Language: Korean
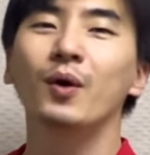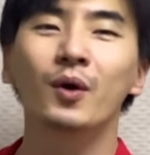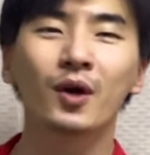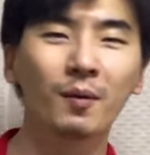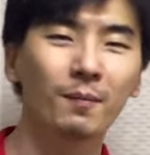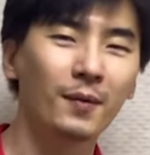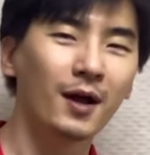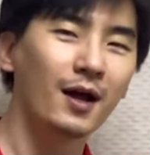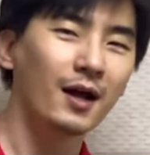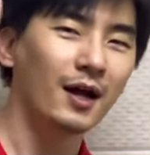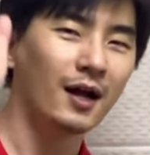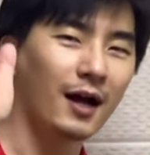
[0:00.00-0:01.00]
그럼
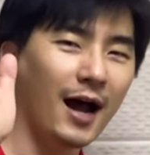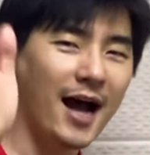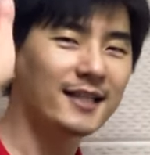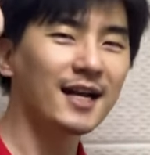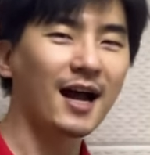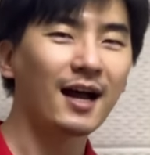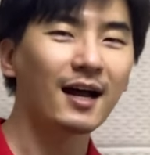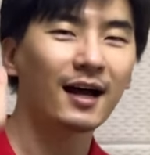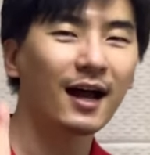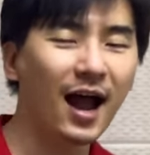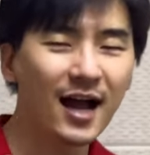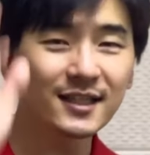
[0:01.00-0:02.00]
아자
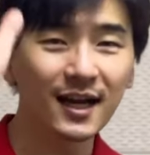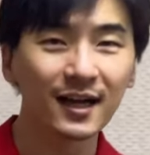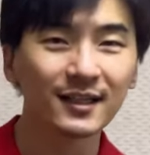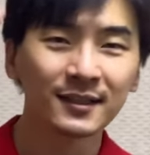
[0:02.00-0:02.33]
아자